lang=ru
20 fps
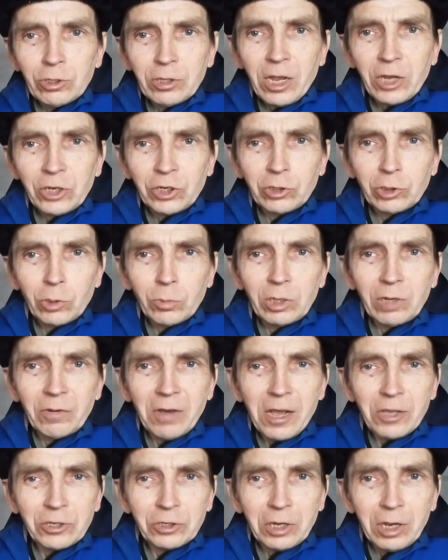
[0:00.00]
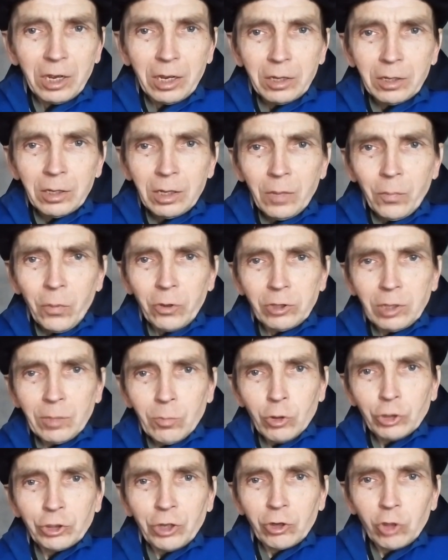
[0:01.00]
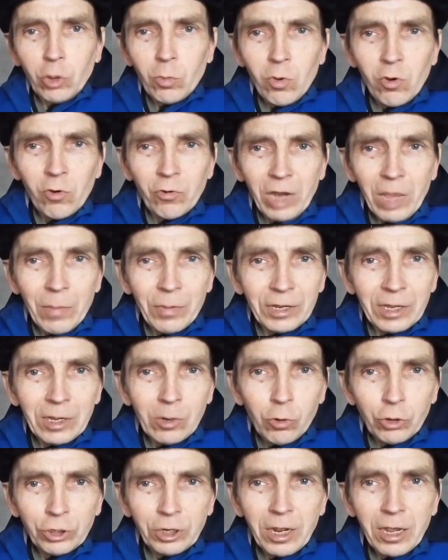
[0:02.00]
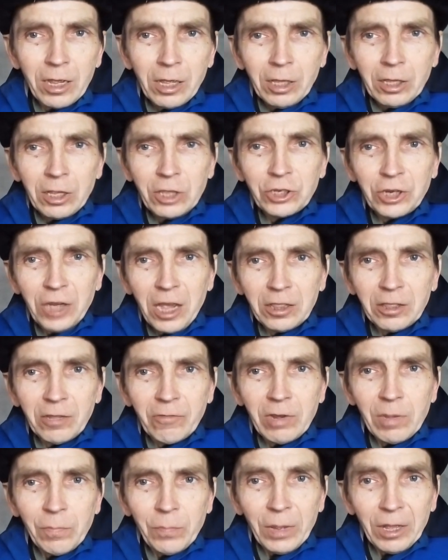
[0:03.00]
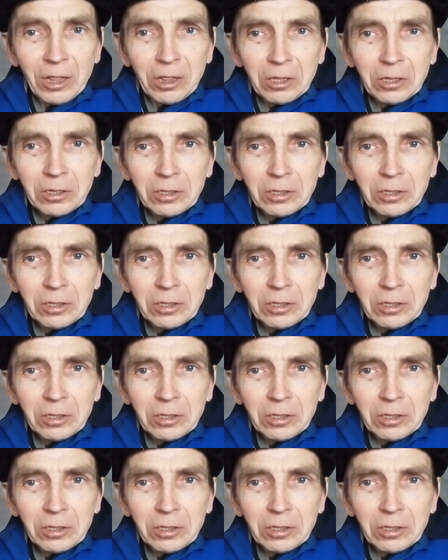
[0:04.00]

начал сомневаться, потому что к тому времени уже изрядно выпил.